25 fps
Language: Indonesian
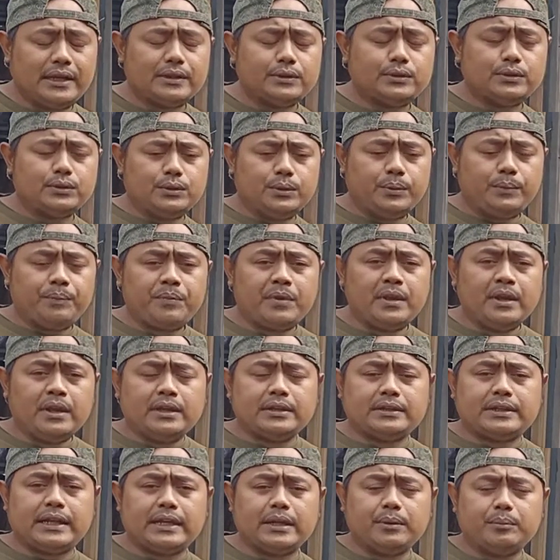itu
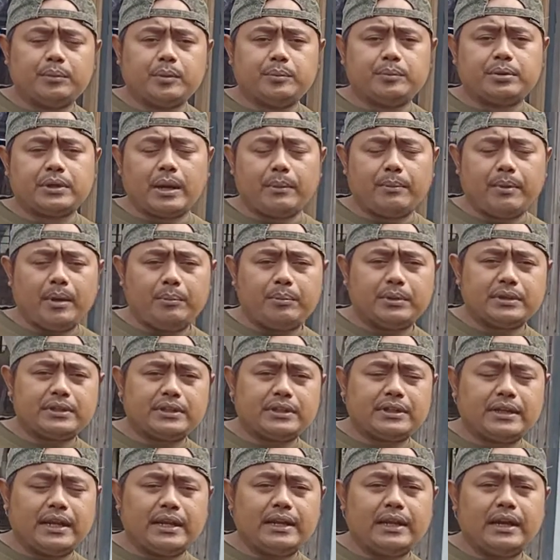dari beberapa
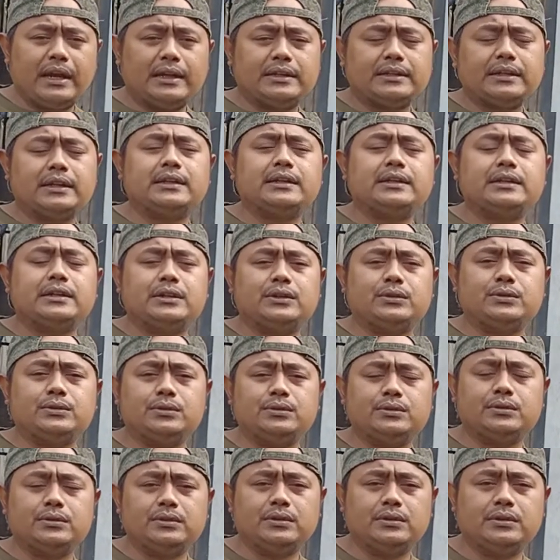peternak yang ada di Kedu
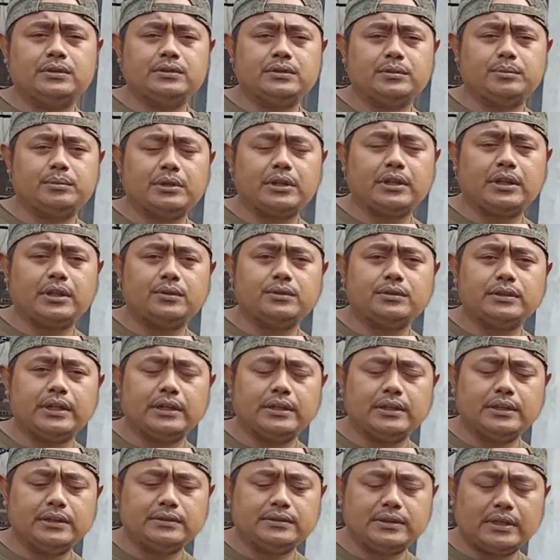seperti itu
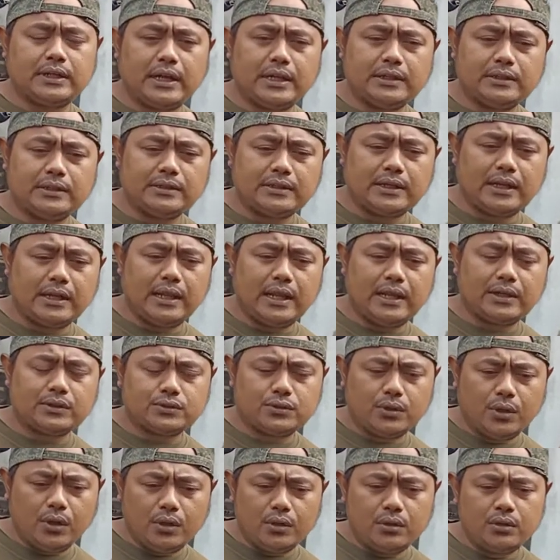jadi secara tidak
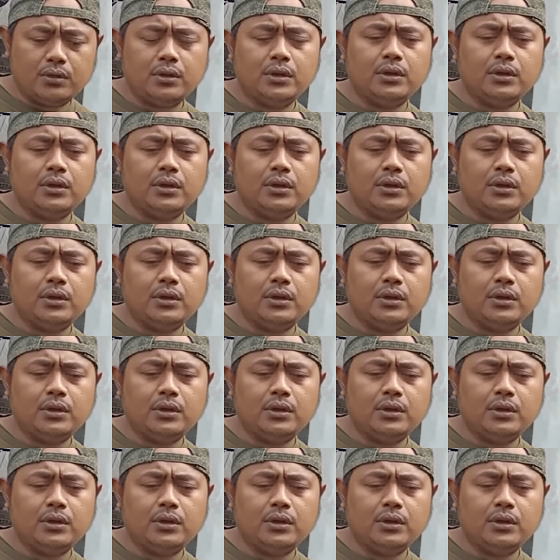langsung